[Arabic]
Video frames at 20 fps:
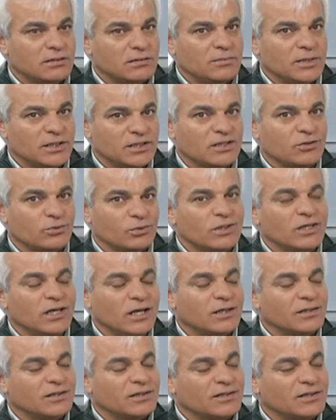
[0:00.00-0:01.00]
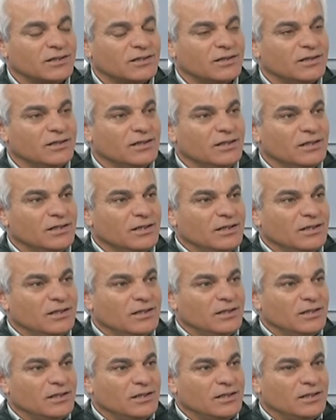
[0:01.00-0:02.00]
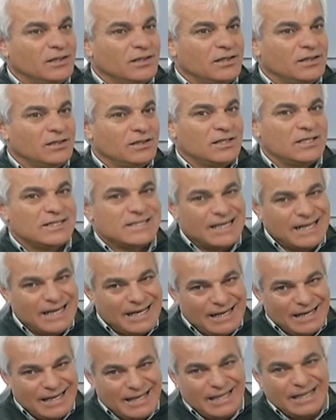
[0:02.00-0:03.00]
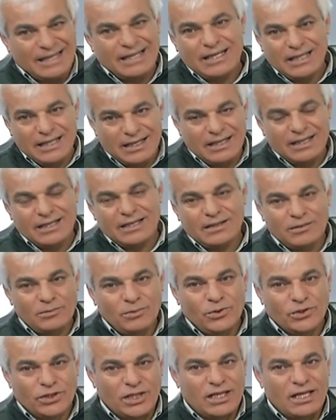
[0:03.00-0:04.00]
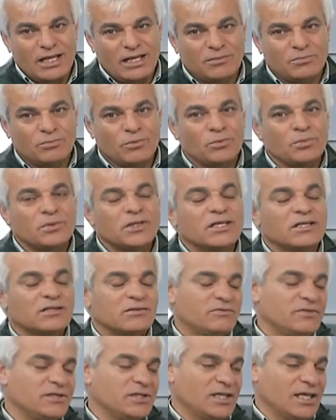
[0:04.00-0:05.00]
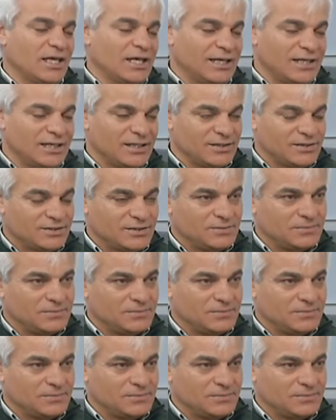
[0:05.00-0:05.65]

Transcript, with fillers: مدى طويل حتى أنا آه، نحصل على معطيات ممكن تفيد كعلاج